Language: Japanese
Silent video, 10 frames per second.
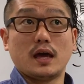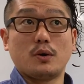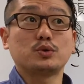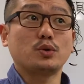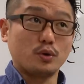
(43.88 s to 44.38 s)

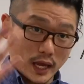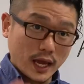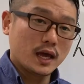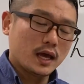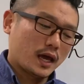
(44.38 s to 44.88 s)
音を
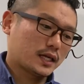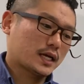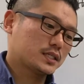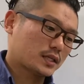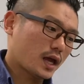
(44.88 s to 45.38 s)
ね出
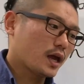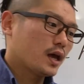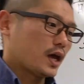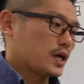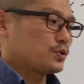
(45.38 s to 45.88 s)
し
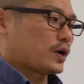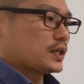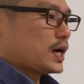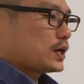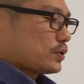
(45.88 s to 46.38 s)
ているのか
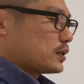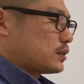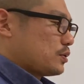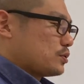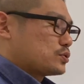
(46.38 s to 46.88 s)
なと
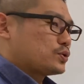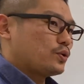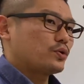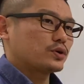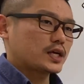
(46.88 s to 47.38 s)
かっていう、
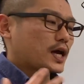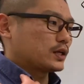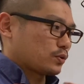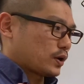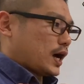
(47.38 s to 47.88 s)
調音機
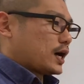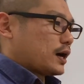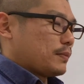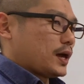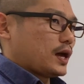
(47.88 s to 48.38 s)
関とか、